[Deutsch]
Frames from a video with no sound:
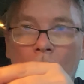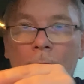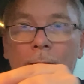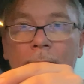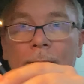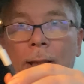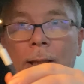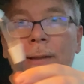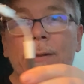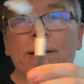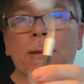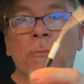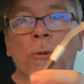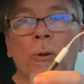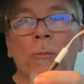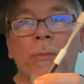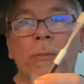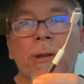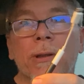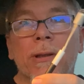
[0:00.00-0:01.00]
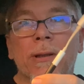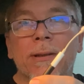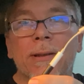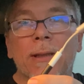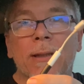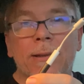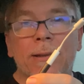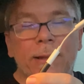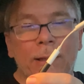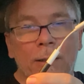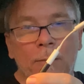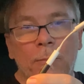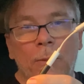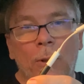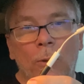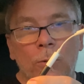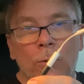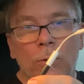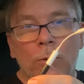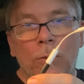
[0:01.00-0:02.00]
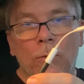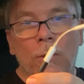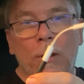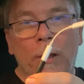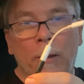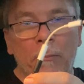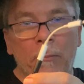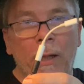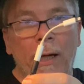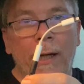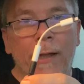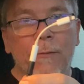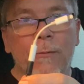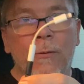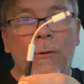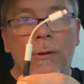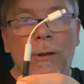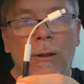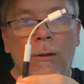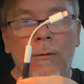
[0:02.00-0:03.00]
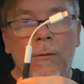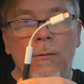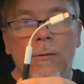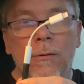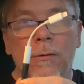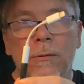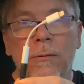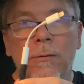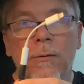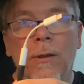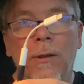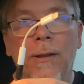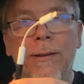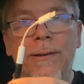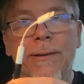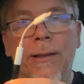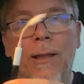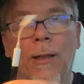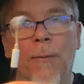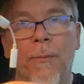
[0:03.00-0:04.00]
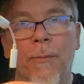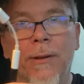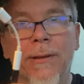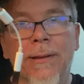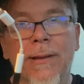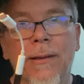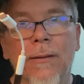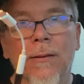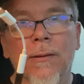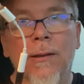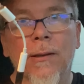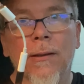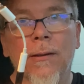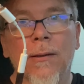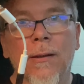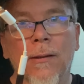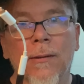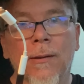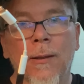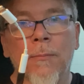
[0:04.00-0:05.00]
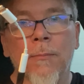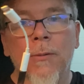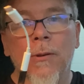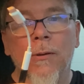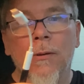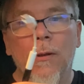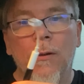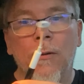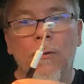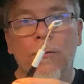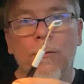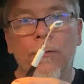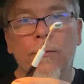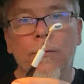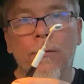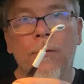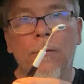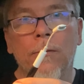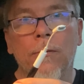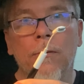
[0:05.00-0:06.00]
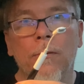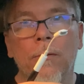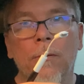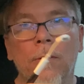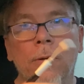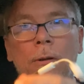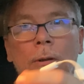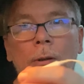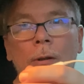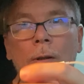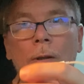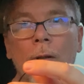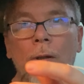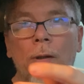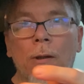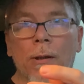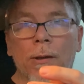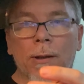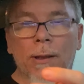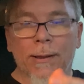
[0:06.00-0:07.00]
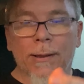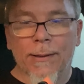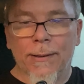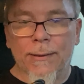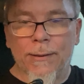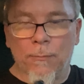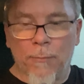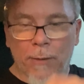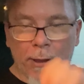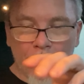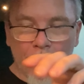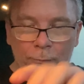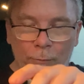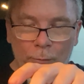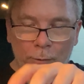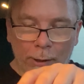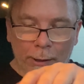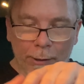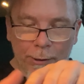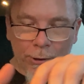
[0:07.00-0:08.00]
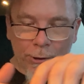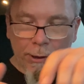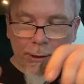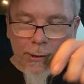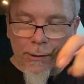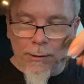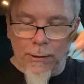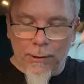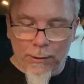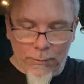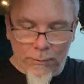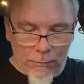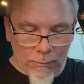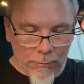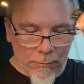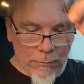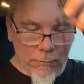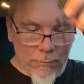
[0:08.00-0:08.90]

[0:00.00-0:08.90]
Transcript: Das heißt, ich probiere das jetzt hier im Auto, am iPhone auch noch. Also ich habe jetzt hier den Adapter drauf, dass ich es am iPhone einstecken kann.